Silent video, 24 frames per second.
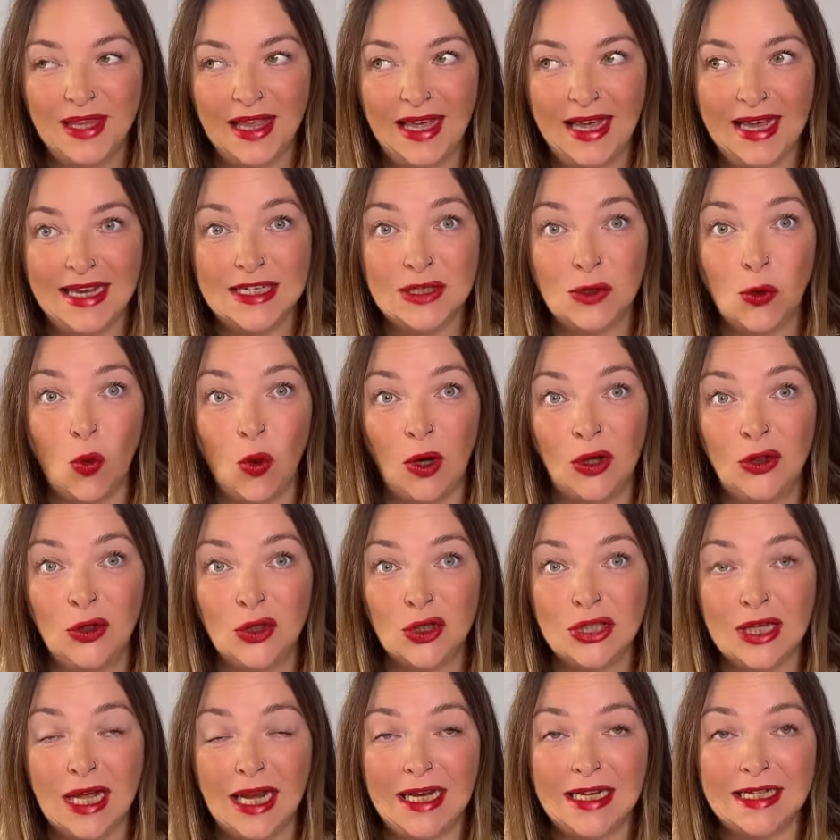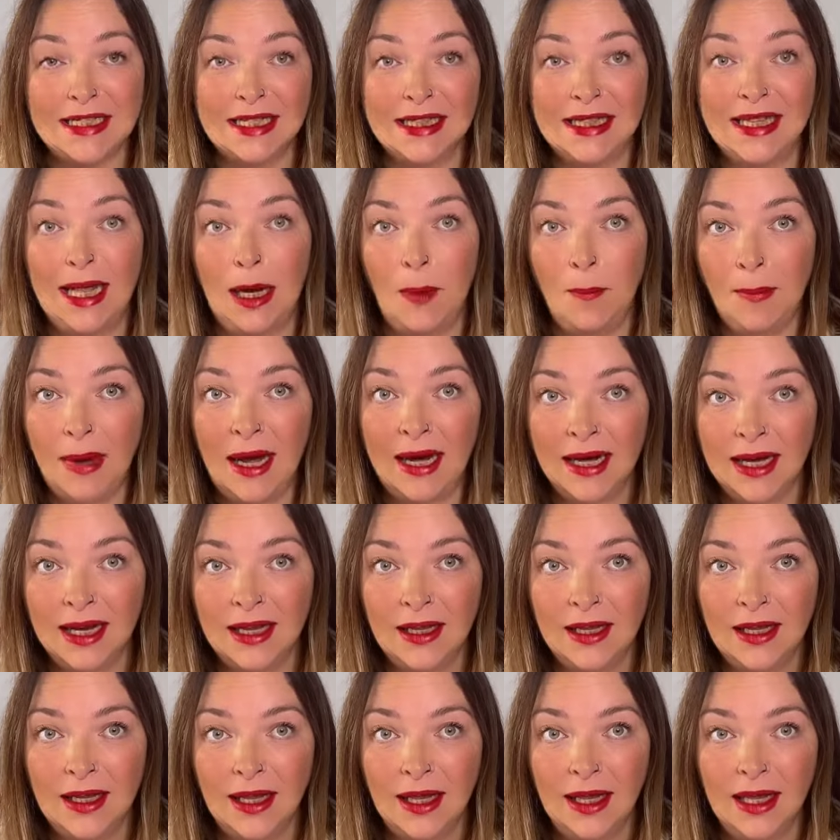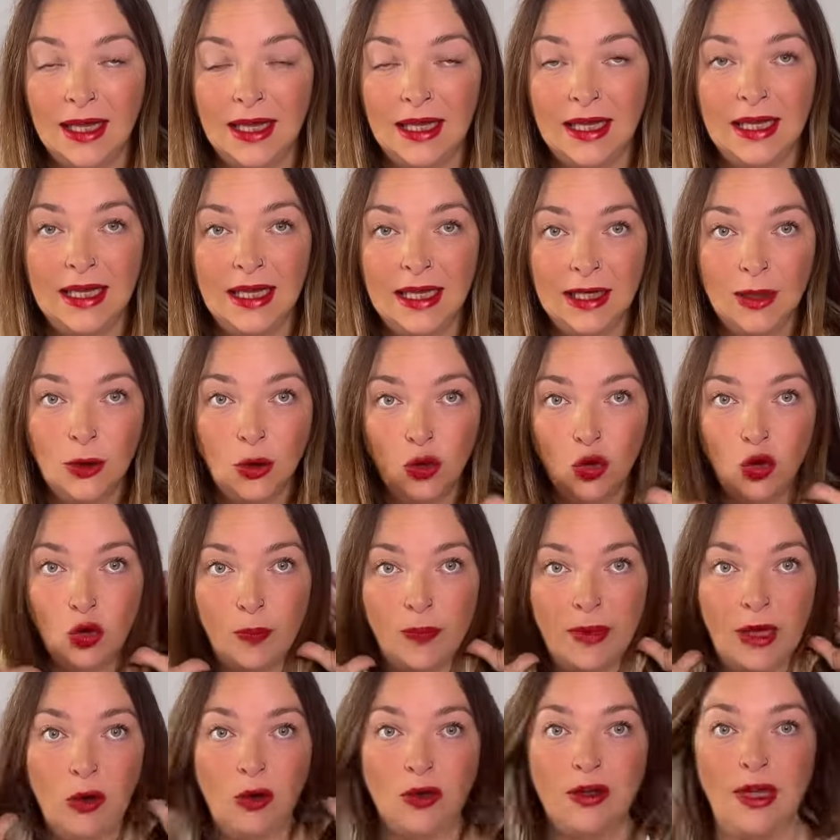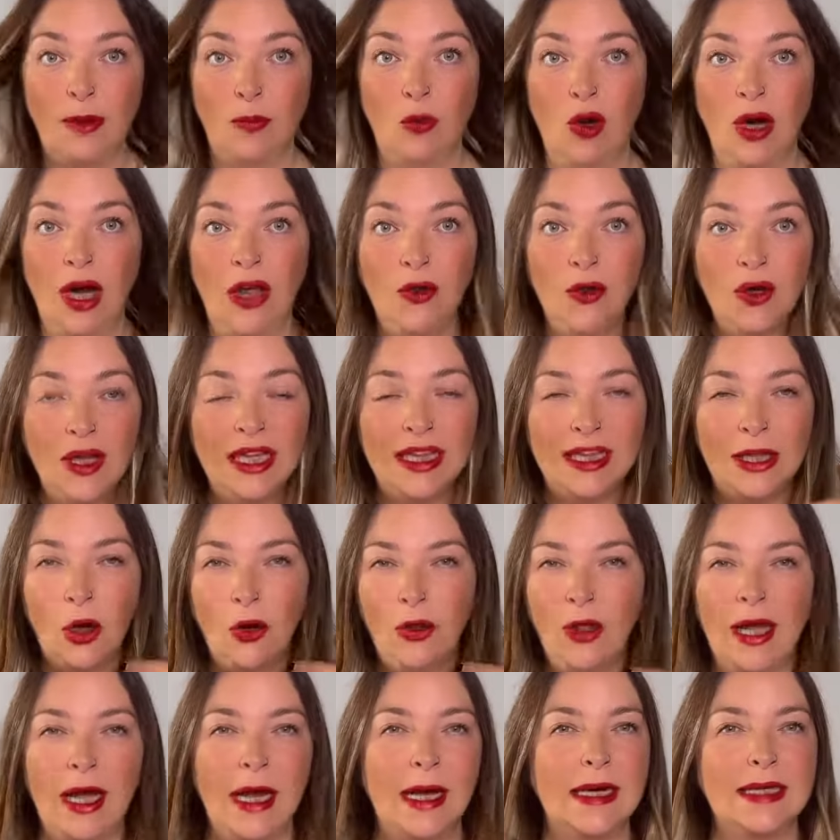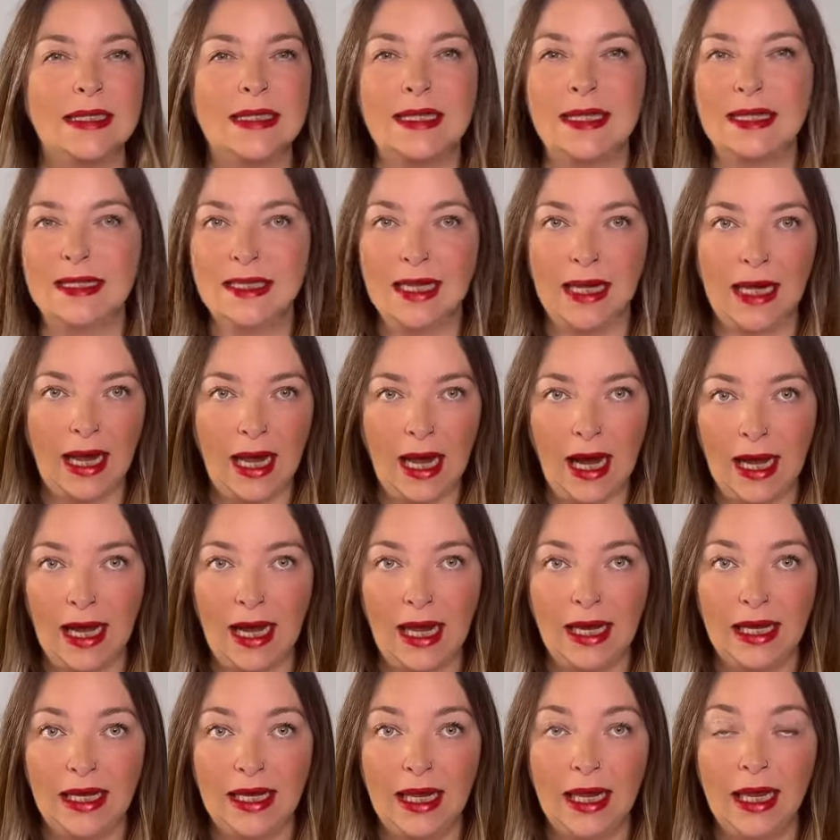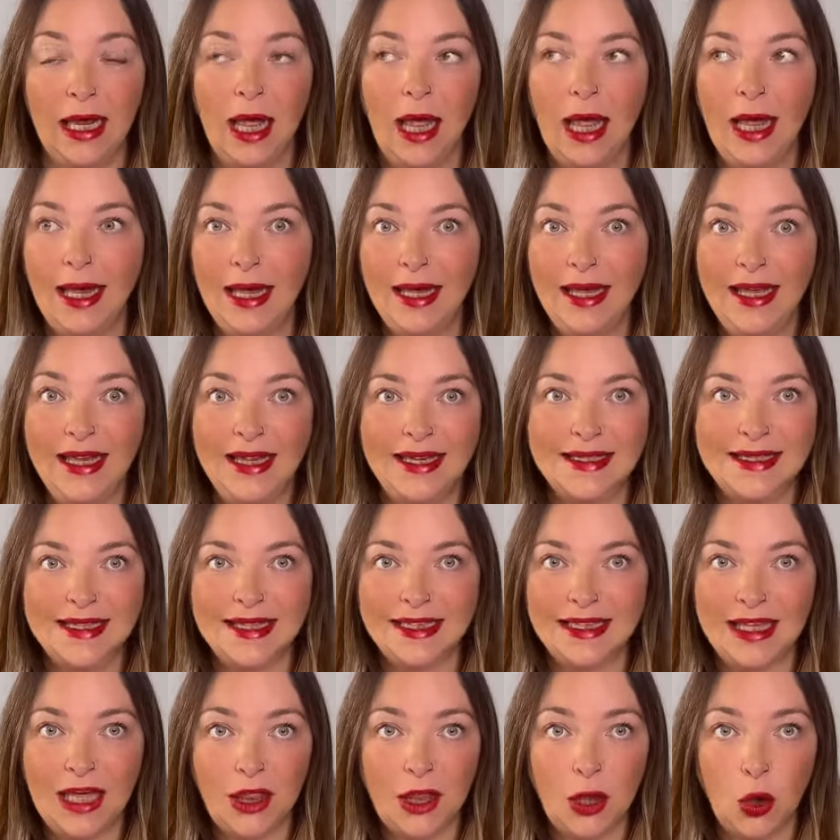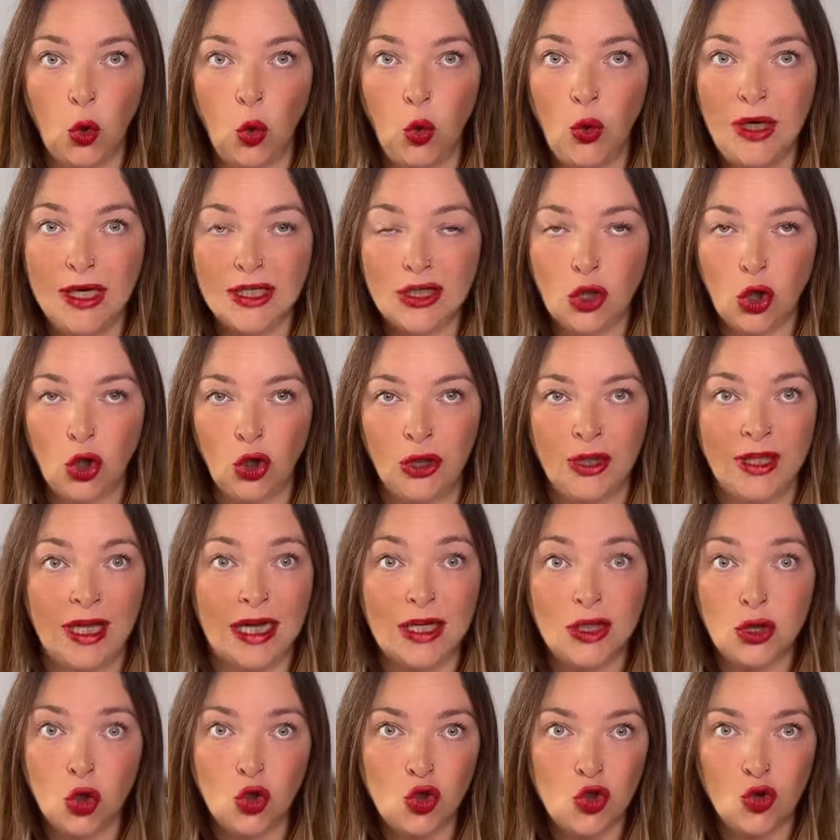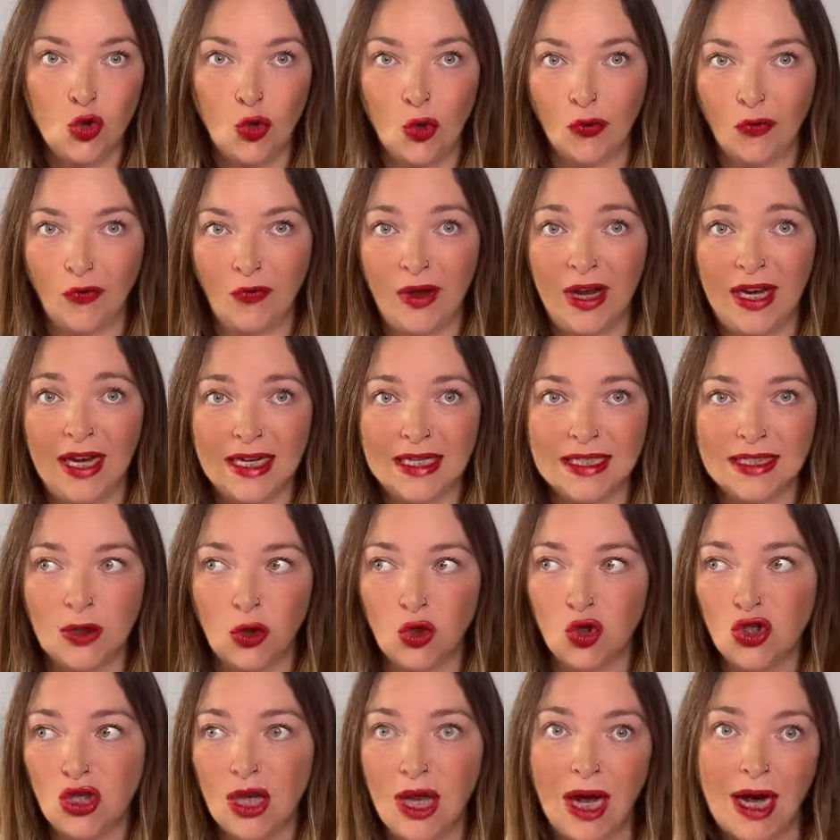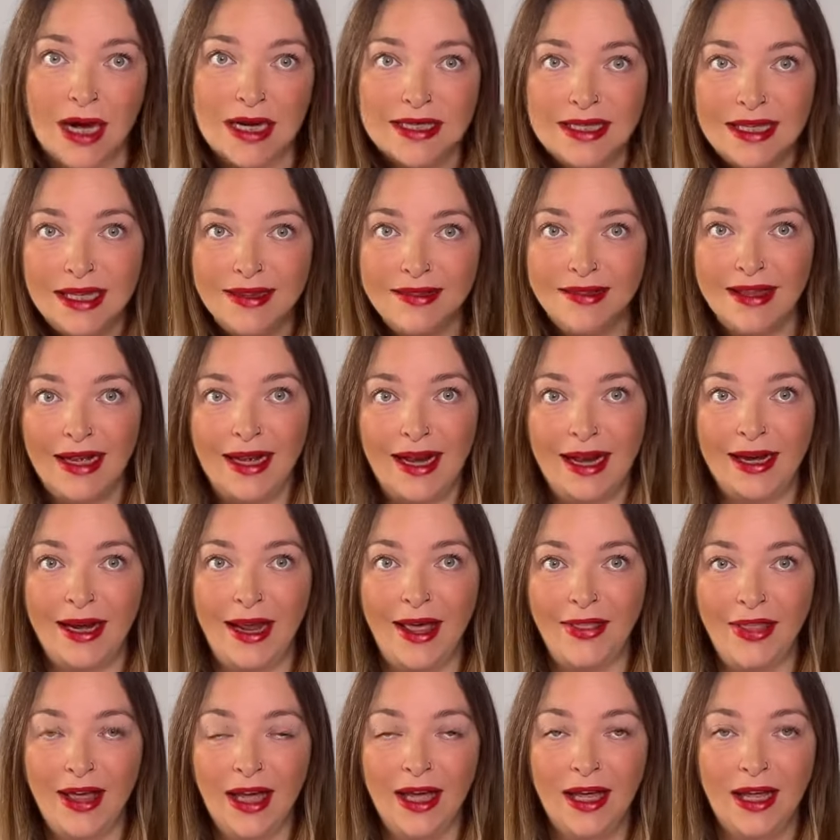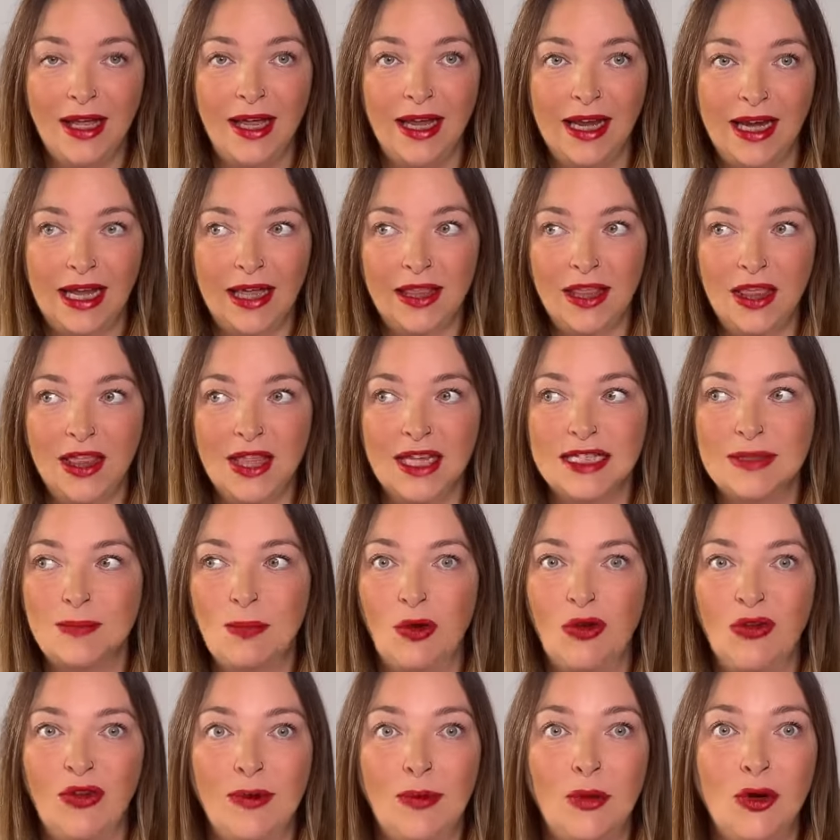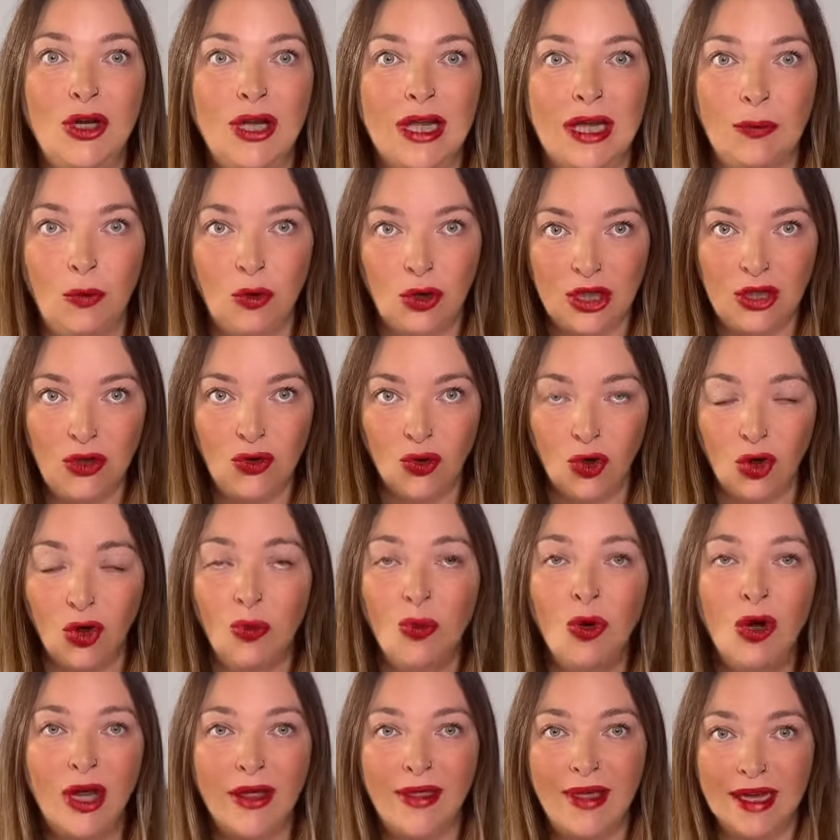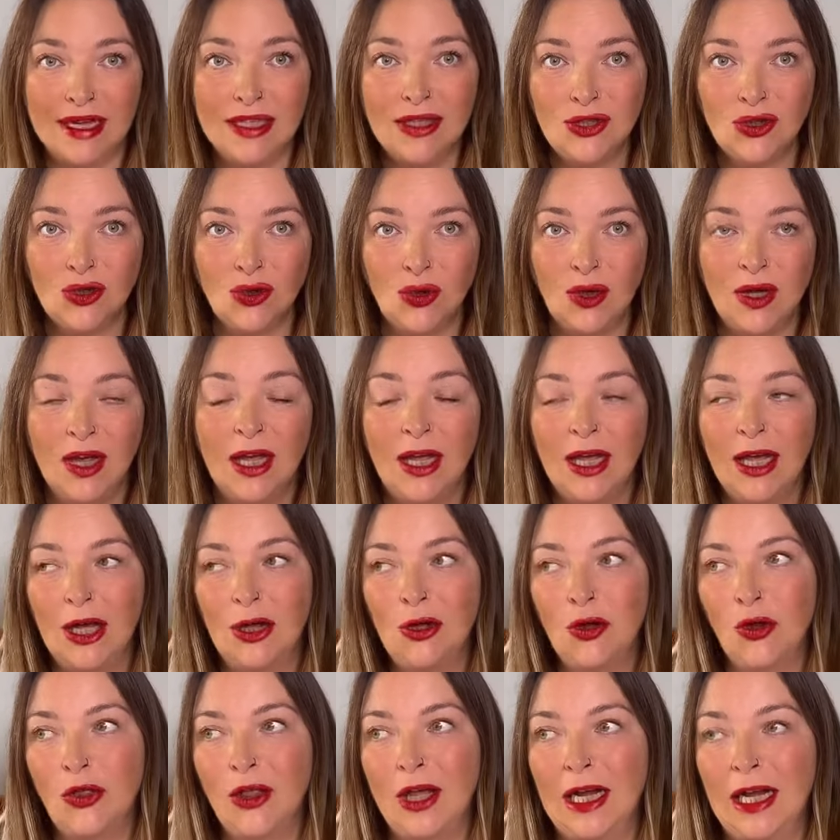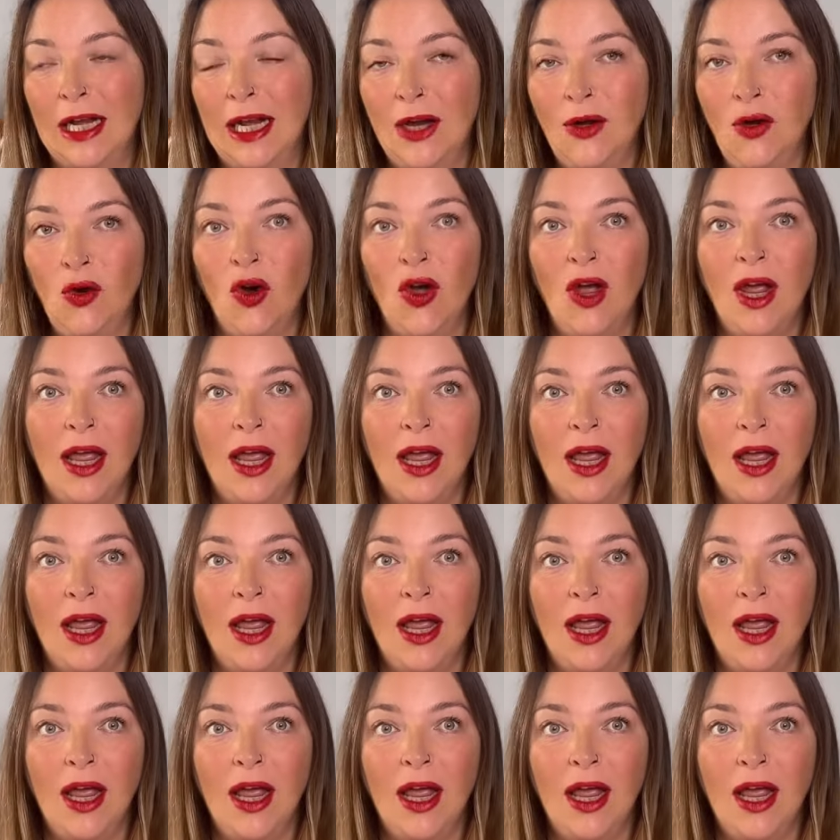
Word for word: es cuando sales del mar y tu pelo está mojado y te lo dejas que se te seque al aire. Y se te hacen unas ondas surferas, o sea, así de la nada, que dices, por favor, qué bonito, ¿cómo queda esto? Entonces, claro,